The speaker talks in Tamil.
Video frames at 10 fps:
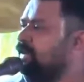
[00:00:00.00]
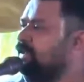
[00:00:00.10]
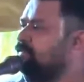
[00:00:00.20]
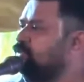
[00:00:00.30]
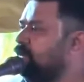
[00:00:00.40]

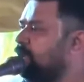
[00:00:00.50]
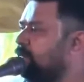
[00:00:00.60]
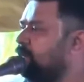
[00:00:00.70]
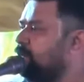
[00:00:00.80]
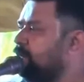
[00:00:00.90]
வாழுகிறவள்னு
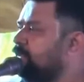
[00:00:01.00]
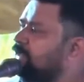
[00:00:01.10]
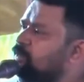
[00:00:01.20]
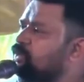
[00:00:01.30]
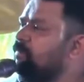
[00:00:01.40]
சொல்றான் இங்கே
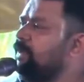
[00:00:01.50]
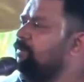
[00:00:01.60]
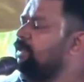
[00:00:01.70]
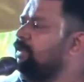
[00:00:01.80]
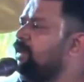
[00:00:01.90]
இருக்கக்கூடிய பல
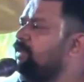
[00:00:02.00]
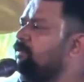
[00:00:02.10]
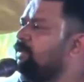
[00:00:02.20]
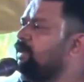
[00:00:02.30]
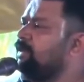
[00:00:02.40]
பேருக்கு ஆண்
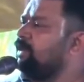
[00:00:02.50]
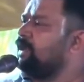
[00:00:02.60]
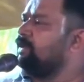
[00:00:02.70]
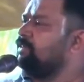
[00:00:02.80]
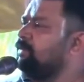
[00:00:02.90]
நண்பர்கள்
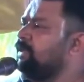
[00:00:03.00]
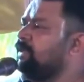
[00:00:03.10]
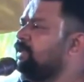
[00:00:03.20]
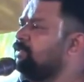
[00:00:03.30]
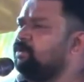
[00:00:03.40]
இருக்கலாம் அண்ணன் தம்பிங்க
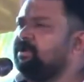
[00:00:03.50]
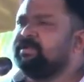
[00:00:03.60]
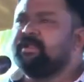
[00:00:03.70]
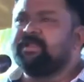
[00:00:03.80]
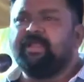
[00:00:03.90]
இருக்கலாம்
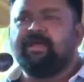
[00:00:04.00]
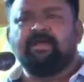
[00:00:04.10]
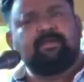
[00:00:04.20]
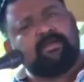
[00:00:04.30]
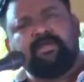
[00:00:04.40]
தோழன்கள் இருக்கலாம்
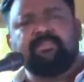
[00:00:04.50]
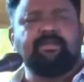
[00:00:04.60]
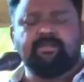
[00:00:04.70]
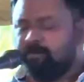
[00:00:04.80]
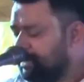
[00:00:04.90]

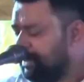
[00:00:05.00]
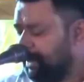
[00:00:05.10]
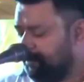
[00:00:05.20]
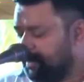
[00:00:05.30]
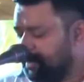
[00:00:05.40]
காதலன்களும் இருக்கலாம்